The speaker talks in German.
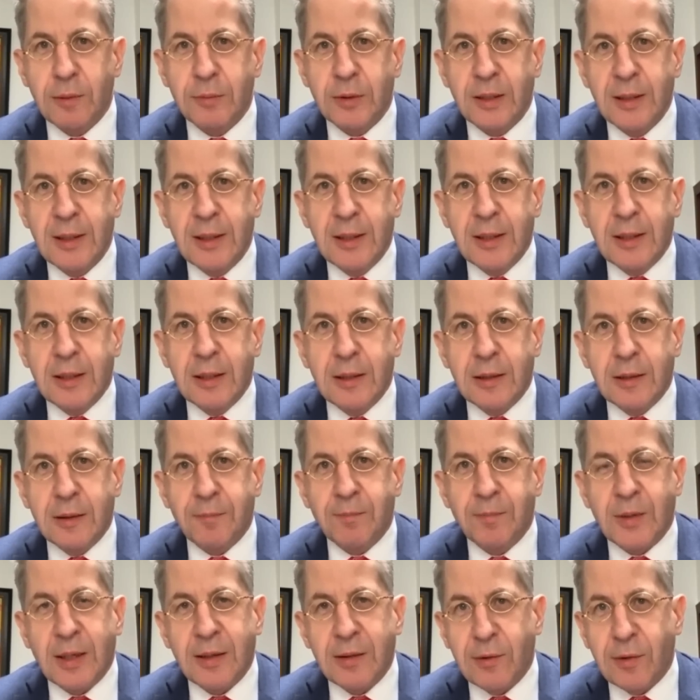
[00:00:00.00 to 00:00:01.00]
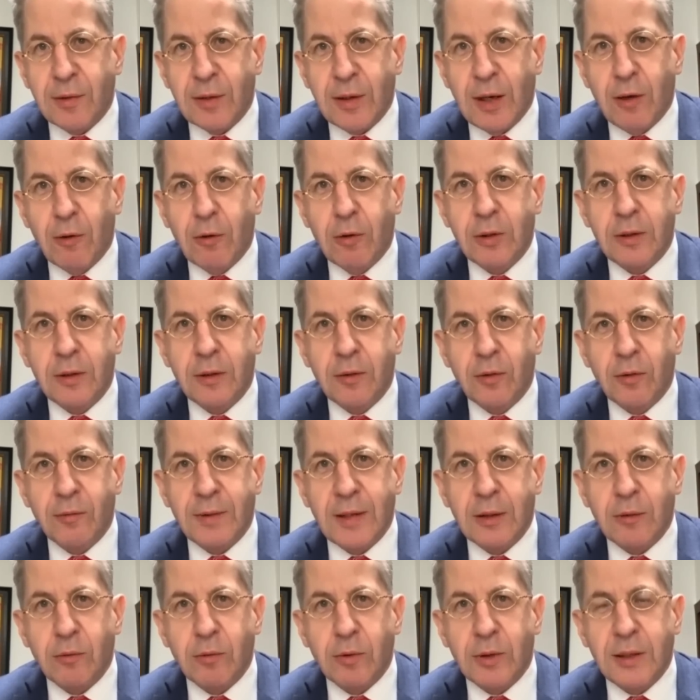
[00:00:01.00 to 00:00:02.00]
äh, dann ist es auch insoweit
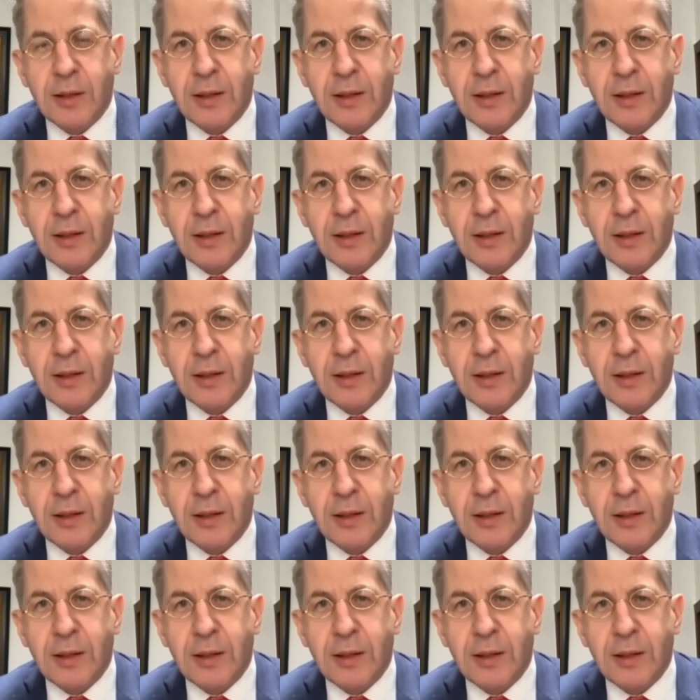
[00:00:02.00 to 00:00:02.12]
okay,